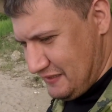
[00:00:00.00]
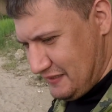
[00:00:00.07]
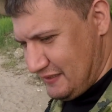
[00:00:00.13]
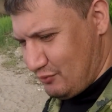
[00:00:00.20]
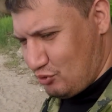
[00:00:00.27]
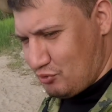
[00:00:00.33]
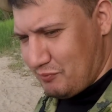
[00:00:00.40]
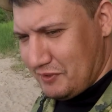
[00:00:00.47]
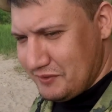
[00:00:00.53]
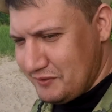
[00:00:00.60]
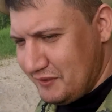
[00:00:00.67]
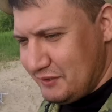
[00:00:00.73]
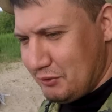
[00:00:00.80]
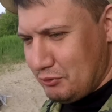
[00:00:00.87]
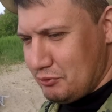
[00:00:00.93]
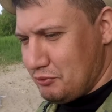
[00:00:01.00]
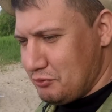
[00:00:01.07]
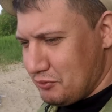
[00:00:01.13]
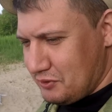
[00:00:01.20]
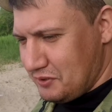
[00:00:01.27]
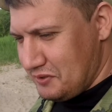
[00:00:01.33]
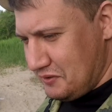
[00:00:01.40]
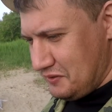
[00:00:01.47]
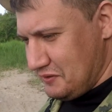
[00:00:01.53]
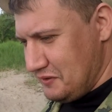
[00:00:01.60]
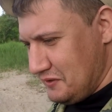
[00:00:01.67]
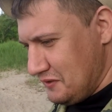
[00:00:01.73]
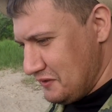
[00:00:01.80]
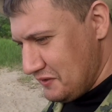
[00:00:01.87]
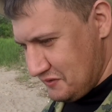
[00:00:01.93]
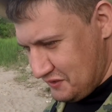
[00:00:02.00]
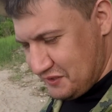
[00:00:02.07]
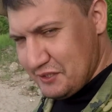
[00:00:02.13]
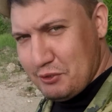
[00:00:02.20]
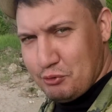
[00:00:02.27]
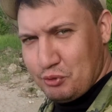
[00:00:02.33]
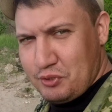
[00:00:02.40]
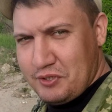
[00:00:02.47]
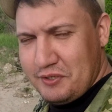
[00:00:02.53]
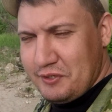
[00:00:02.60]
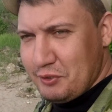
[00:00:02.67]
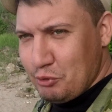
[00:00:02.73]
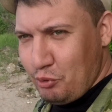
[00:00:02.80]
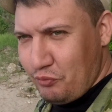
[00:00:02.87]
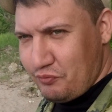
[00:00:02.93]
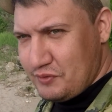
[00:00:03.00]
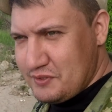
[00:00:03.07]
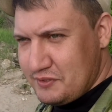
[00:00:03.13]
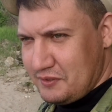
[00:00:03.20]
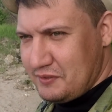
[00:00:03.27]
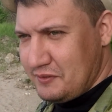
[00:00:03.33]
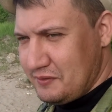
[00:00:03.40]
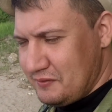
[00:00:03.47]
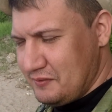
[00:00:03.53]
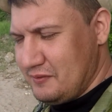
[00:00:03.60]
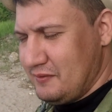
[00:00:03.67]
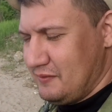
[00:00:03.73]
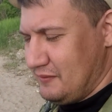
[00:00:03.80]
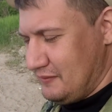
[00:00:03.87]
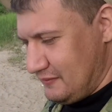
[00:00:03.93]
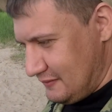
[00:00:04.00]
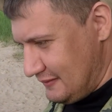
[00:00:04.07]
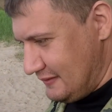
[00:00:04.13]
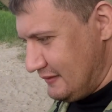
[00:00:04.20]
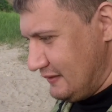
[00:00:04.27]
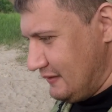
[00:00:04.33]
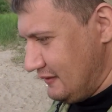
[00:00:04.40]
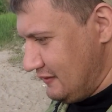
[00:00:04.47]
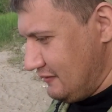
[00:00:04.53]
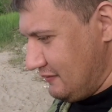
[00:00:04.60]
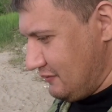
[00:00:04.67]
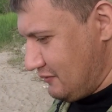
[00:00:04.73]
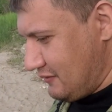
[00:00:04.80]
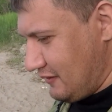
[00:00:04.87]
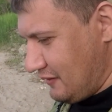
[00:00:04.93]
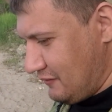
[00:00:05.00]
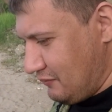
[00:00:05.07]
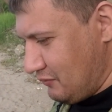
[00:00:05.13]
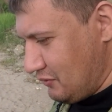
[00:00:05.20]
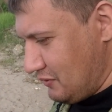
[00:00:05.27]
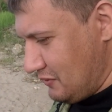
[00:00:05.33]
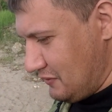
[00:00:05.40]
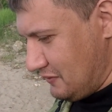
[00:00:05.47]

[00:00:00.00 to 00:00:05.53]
Душман не клюет, селедка не ловится. Вот так вот.